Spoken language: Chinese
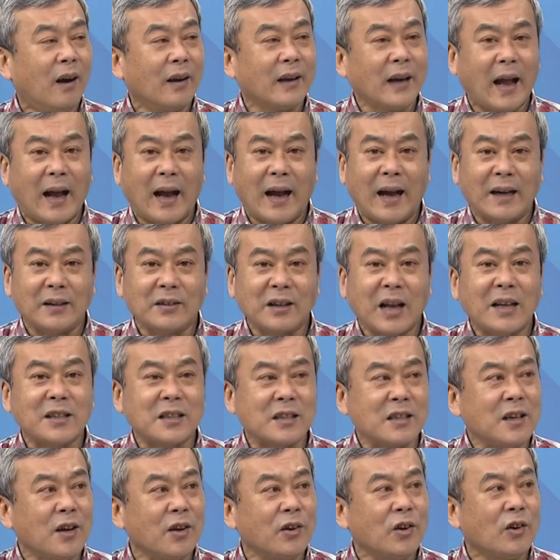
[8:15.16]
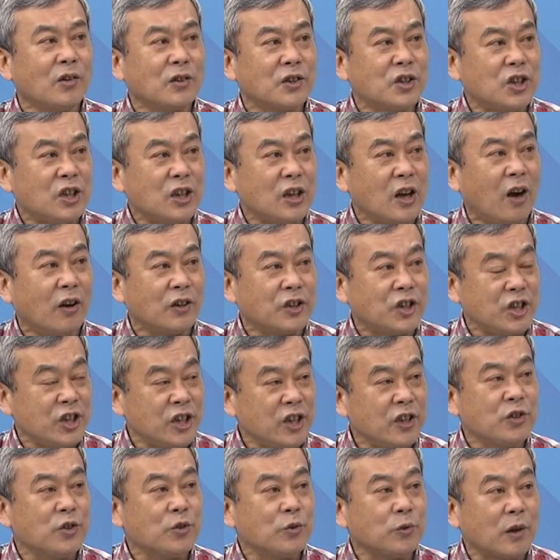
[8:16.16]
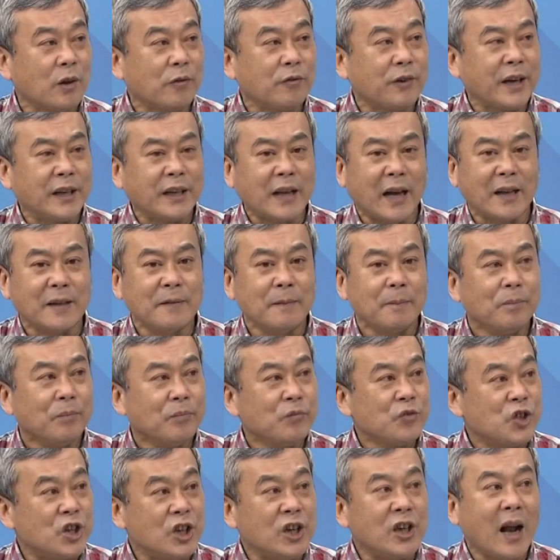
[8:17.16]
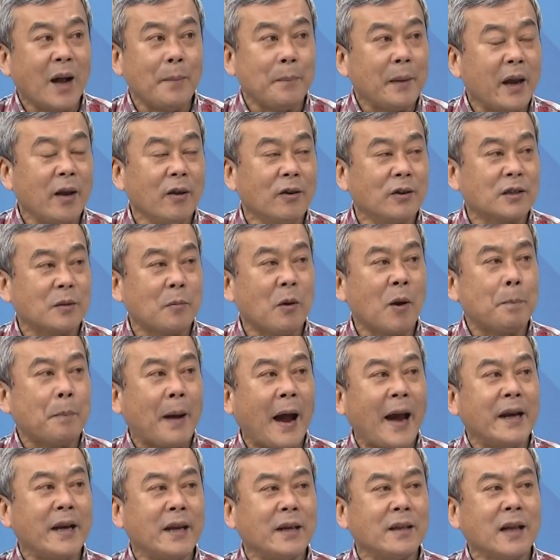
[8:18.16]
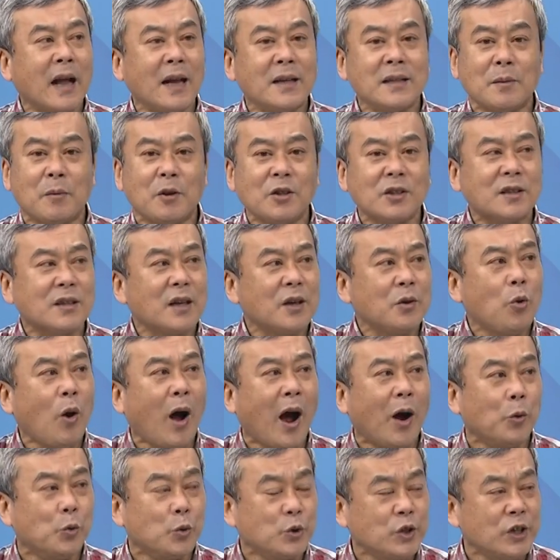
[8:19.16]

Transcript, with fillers: 那他只有用极音速的飞弹，其他没有什么白磷弹、什么生化武器。